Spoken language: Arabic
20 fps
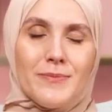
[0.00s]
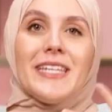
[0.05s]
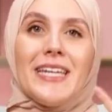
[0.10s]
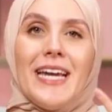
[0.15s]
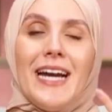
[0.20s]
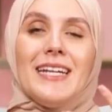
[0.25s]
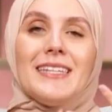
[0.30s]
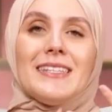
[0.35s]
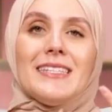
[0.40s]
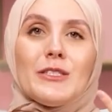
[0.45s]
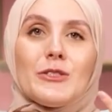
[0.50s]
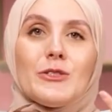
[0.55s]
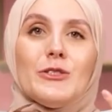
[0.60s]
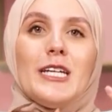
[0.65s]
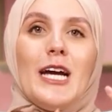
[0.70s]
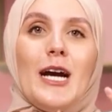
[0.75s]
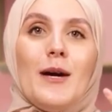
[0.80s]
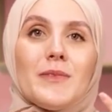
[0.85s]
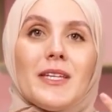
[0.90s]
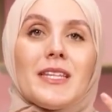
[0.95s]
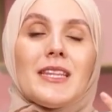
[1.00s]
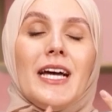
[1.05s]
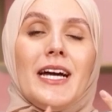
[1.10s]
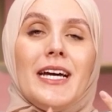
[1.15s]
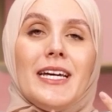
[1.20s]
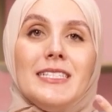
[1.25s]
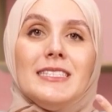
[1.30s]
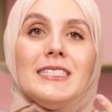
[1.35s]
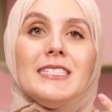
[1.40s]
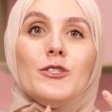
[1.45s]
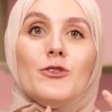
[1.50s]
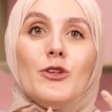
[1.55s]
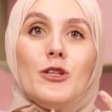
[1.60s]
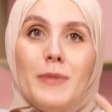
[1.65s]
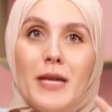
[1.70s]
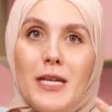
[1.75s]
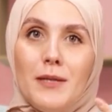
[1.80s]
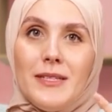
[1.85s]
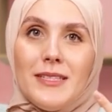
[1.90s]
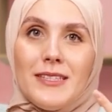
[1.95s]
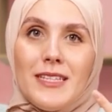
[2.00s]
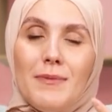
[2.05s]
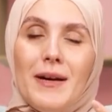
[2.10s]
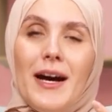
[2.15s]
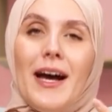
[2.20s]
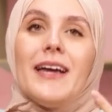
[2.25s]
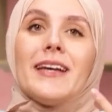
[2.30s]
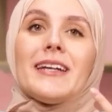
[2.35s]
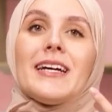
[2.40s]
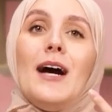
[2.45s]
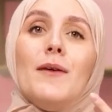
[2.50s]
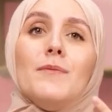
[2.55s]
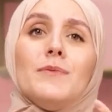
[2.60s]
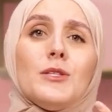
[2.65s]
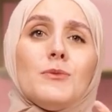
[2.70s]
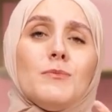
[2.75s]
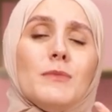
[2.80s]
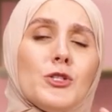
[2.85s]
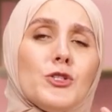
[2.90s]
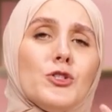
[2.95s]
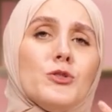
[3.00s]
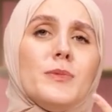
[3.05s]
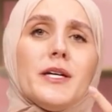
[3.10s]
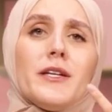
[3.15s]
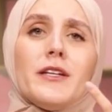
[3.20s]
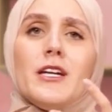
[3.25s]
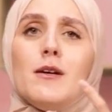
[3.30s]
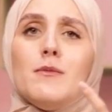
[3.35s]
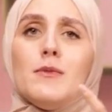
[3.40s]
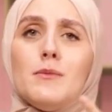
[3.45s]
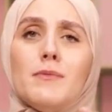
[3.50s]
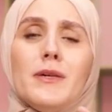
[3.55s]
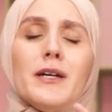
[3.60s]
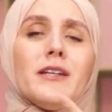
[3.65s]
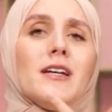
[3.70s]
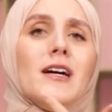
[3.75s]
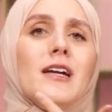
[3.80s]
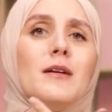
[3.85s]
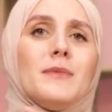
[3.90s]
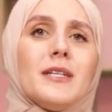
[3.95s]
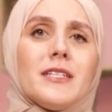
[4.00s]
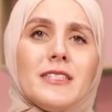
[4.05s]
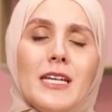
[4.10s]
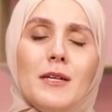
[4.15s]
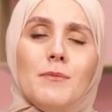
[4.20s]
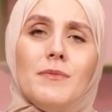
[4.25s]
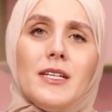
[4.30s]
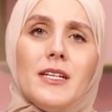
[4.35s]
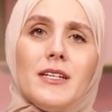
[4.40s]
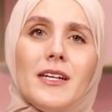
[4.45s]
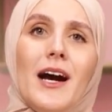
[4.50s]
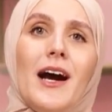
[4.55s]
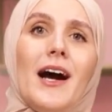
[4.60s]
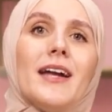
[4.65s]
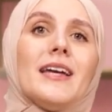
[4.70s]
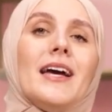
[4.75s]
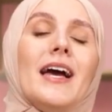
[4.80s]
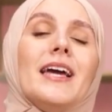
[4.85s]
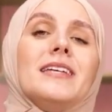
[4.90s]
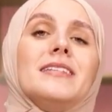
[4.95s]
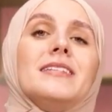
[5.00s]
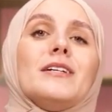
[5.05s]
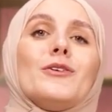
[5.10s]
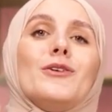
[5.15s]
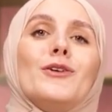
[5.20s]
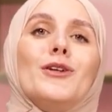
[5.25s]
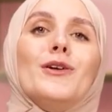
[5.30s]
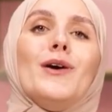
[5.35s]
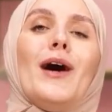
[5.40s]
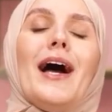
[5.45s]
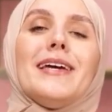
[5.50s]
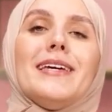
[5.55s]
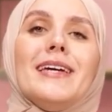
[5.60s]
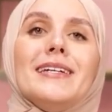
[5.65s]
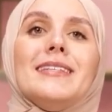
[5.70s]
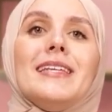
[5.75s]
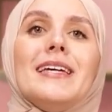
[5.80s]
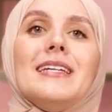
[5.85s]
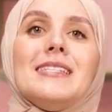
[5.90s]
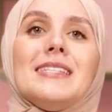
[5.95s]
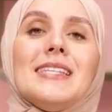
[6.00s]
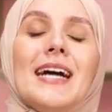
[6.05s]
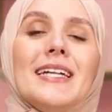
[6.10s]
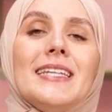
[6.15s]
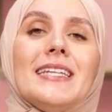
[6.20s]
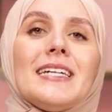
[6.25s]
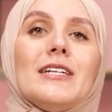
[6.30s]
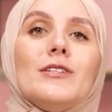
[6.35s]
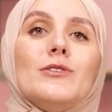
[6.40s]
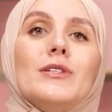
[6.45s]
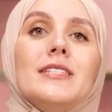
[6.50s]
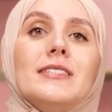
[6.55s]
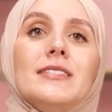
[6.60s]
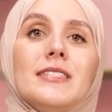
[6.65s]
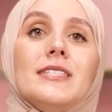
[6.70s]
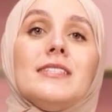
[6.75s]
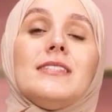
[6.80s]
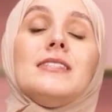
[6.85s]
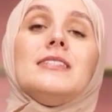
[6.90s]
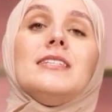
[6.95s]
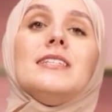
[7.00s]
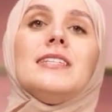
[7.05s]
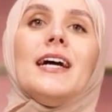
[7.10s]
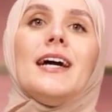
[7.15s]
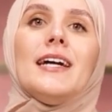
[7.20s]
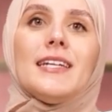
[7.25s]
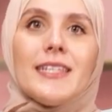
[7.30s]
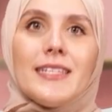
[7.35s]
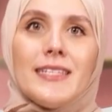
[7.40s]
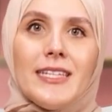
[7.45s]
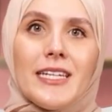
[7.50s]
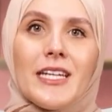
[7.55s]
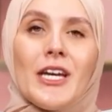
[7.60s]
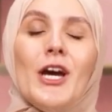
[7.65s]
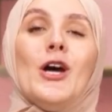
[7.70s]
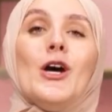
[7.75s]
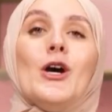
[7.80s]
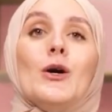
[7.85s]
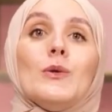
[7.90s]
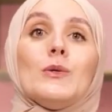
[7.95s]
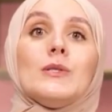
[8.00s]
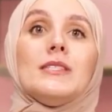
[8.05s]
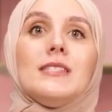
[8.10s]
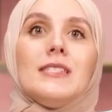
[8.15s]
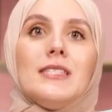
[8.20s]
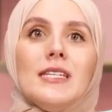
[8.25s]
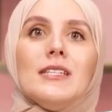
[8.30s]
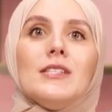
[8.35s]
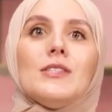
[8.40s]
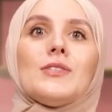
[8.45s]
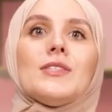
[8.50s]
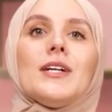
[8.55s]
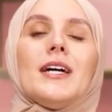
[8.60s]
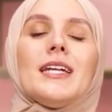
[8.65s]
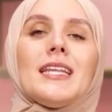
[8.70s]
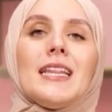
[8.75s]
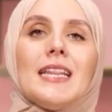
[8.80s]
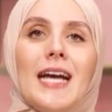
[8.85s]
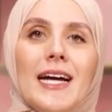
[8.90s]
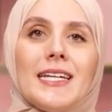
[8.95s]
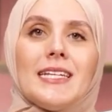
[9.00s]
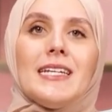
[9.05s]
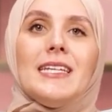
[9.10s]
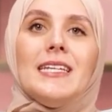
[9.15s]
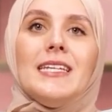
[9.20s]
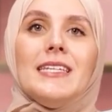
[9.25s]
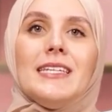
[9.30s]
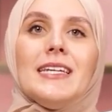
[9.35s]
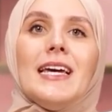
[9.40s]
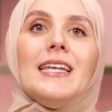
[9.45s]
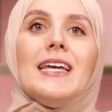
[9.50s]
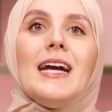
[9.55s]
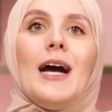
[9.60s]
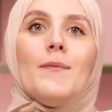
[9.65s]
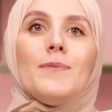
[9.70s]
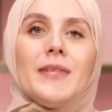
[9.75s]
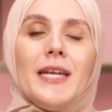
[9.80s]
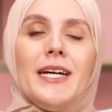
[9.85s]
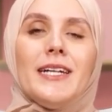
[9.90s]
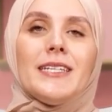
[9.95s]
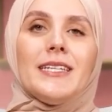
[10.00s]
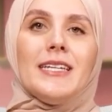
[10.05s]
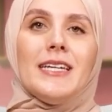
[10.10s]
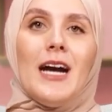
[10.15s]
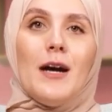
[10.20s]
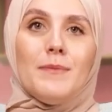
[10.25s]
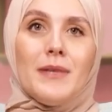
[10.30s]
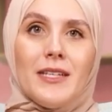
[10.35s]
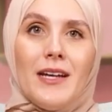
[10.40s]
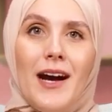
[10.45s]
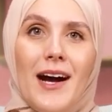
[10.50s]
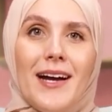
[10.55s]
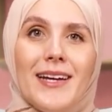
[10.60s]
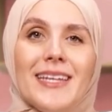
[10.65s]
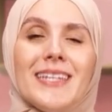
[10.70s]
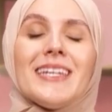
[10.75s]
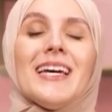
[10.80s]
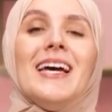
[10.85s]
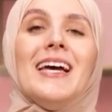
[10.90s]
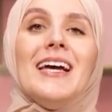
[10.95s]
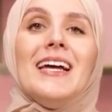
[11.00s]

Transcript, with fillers: فيكي حتى تكوني عم تطلعي انت والبيبي تبعك عم تتمشوا برا من مره لمرتين بالنهار هيدا كله حيقدر يساعدك انه انت تزيد حركتك وتزيد السعرات الحراريه يلي عم تحرقيها بنهارك